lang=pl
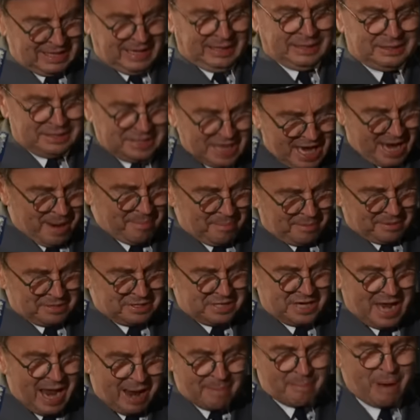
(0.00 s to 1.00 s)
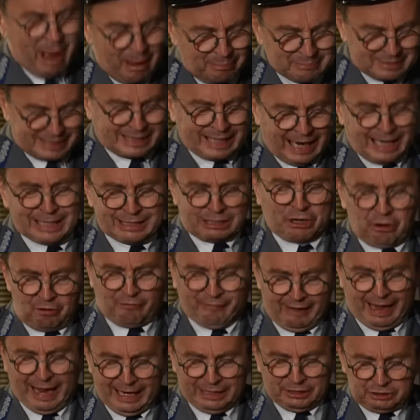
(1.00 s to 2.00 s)
Nie, nie mam
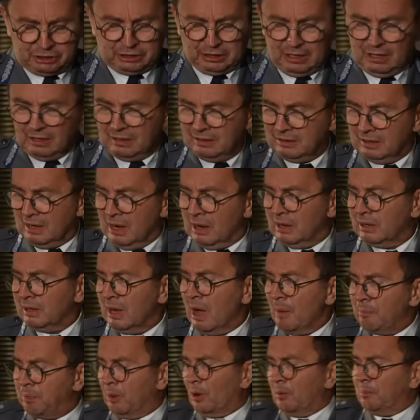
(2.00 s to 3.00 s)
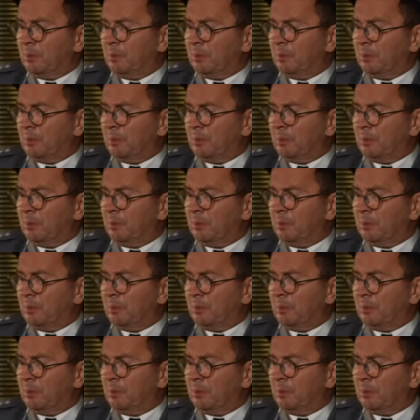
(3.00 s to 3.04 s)
skasować. Po,